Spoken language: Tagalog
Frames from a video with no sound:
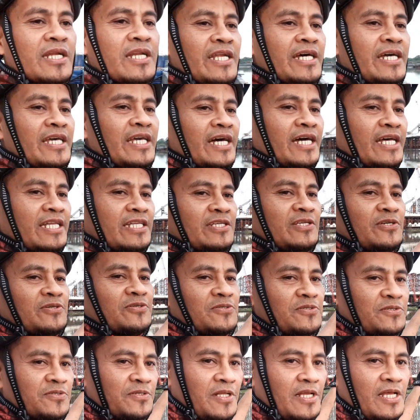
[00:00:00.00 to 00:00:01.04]
na yan,
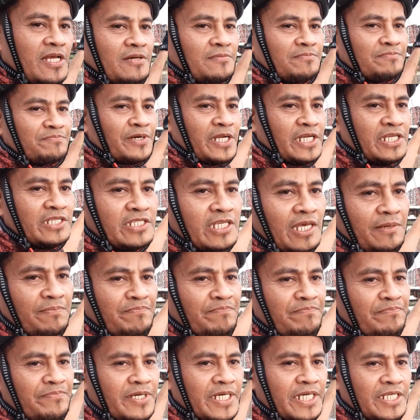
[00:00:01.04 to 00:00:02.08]
yung Prinsip
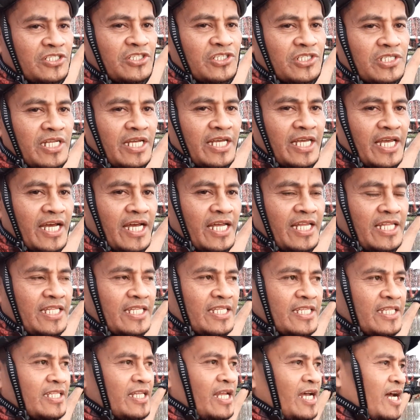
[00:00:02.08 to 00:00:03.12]
Bridge na
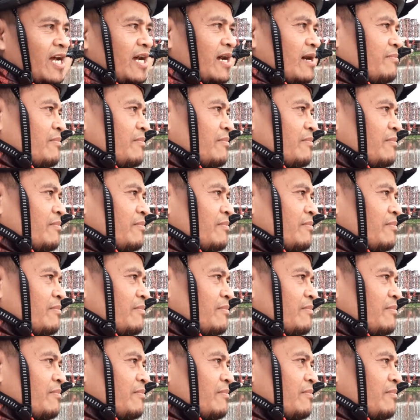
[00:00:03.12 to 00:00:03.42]
yan na